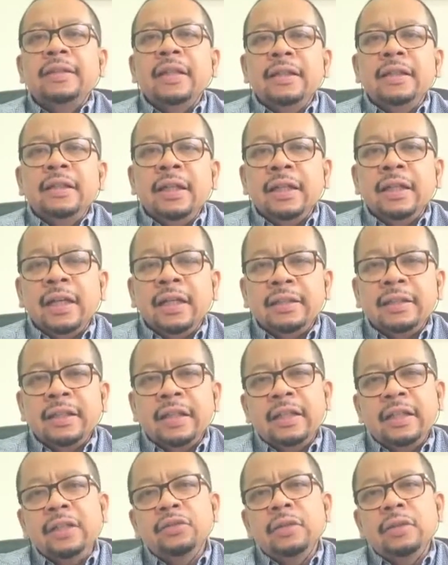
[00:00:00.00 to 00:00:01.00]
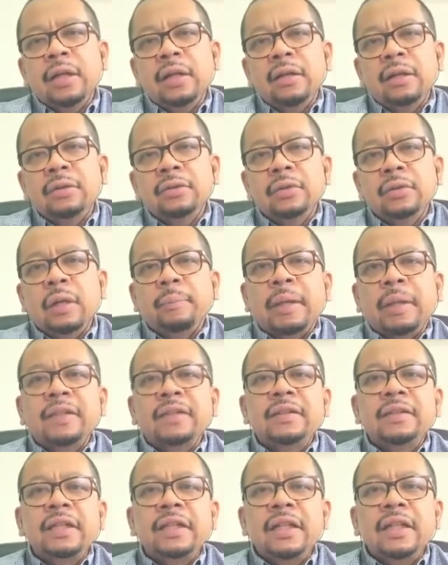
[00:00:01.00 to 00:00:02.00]
hasilnya ya istilahnya sudah
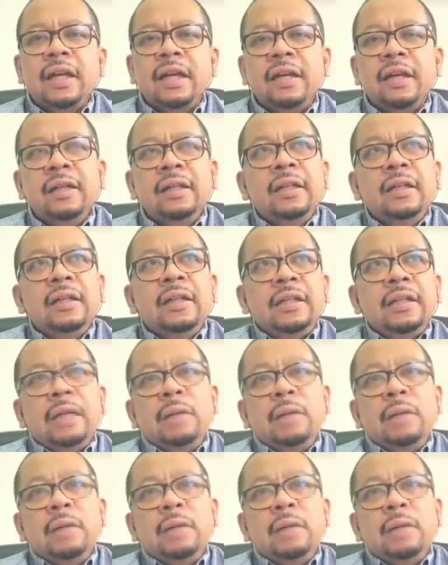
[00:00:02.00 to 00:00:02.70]
sudah pasti ya